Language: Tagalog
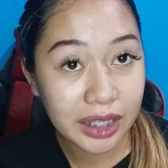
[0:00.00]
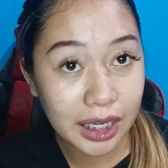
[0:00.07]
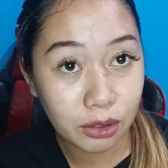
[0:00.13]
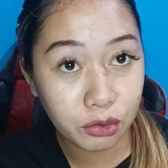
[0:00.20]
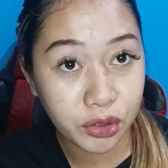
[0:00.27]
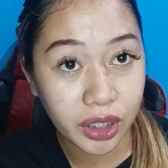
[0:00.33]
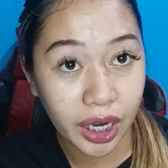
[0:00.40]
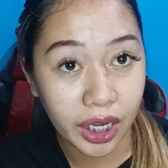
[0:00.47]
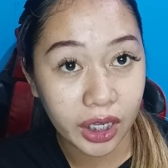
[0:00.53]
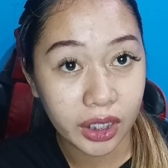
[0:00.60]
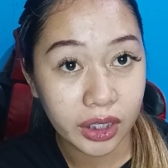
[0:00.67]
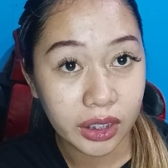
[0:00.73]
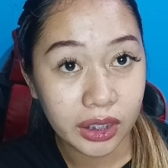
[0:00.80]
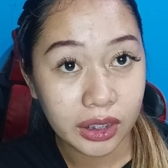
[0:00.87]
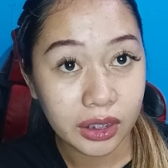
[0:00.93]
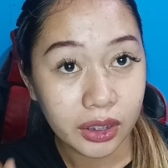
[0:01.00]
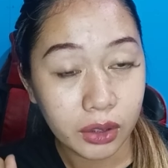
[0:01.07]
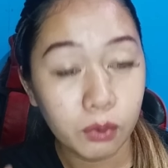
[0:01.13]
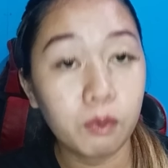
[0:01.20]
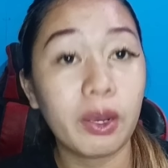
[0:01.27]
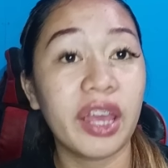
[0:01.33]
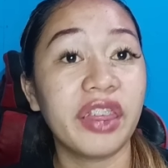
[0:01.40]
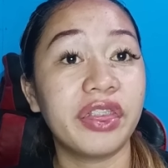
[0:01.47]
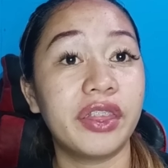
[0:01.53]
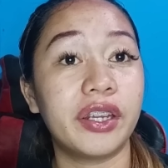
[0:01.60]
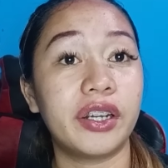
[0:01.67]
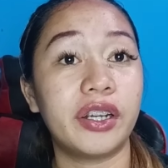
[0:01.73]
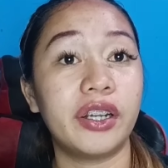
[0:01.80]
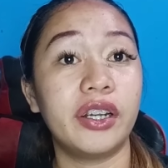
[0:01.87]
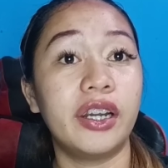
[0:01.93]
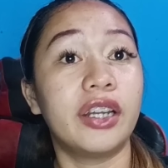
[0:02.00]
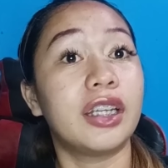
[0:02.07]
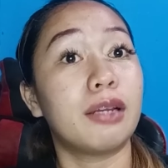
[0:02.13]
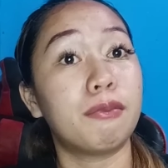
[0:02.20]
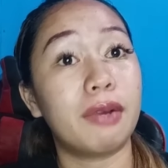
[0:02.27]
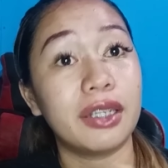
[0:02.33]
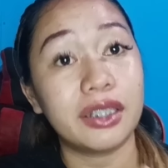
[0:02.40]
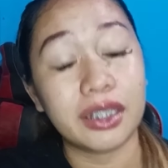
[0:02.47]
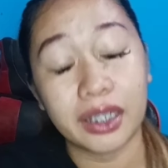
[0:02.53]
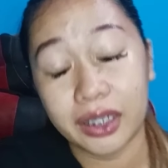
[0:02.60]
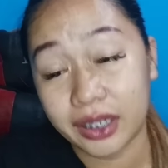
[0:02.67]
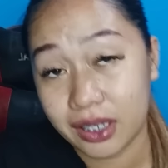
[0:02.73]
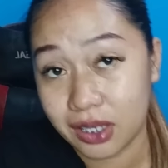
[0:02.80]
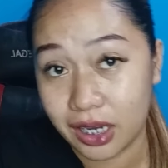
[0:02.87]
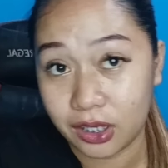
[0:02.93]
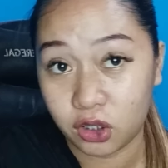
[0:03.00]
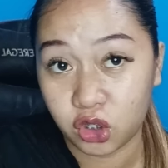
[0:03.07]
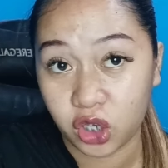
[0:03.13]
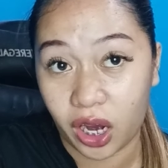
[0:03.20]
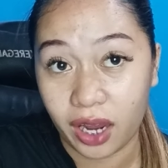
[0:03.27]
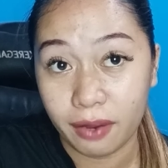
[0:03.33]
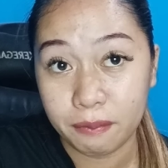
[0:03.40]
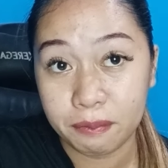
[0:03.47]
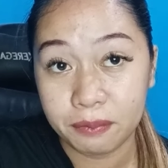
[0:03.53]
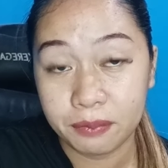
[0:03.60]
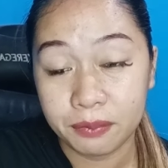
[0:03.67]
nanalo siya, whether na magre-resign siya